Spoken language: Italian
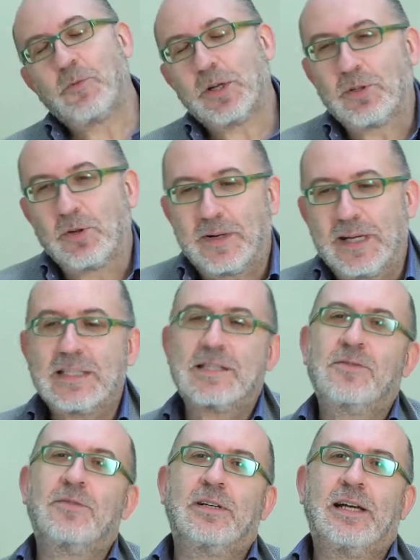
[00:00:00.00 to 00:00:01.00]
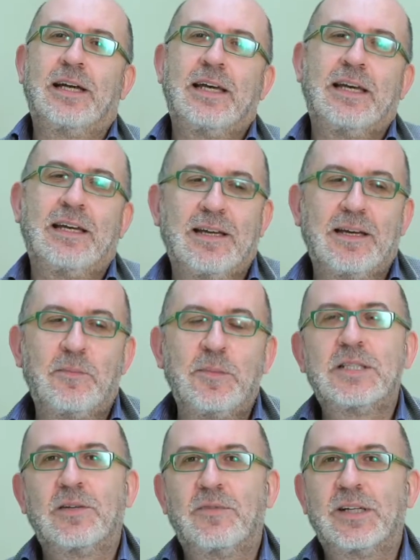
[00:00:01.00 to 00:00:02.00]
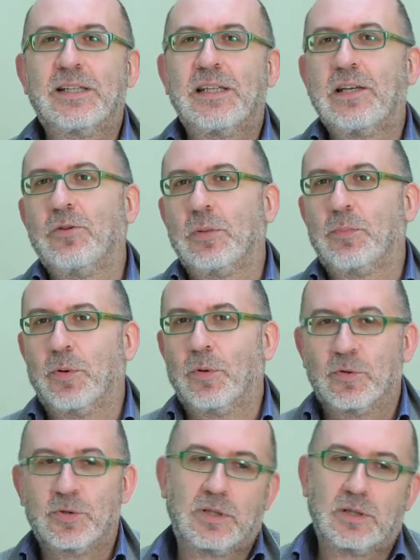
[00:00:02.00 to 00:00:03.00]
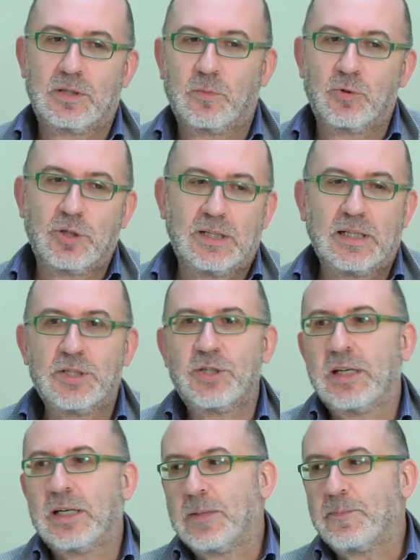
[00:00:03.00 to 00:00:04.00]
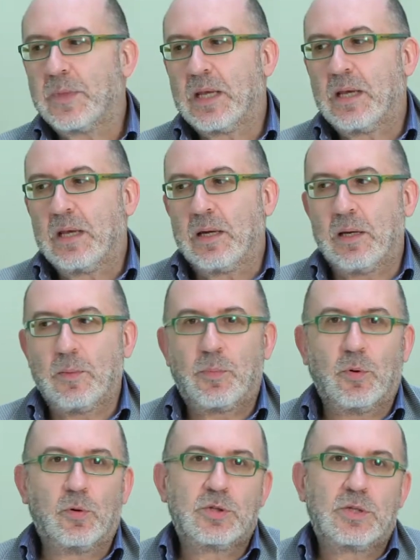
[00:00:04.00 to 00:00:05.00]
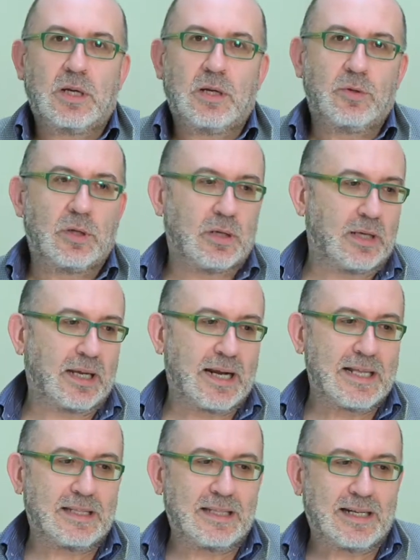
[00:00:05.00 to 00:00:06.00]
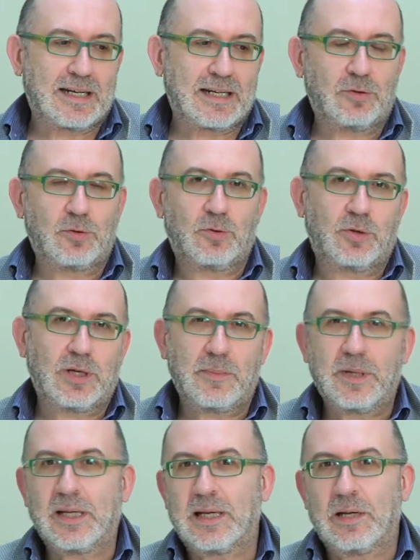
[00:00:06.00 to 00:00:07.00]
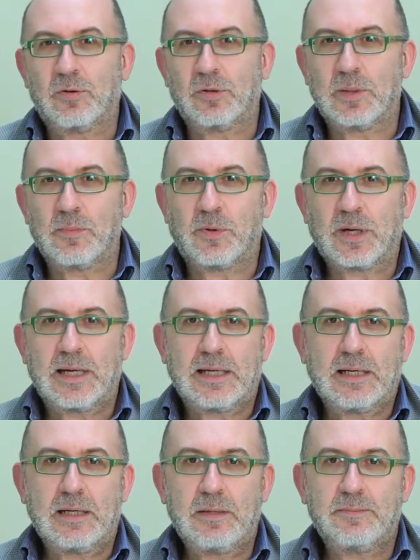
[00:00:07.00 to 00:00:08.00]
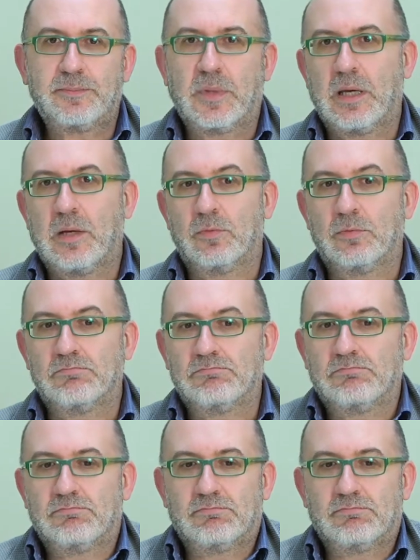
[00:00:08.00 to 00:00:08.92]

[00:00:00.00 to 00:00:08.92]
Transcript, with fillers: quarto romanzo è eh, Mister Vertigo di Paul Oster, siamo usciti dal genere, eh, Paul Oster è uno dei grandi narratori americani contemporanei, è un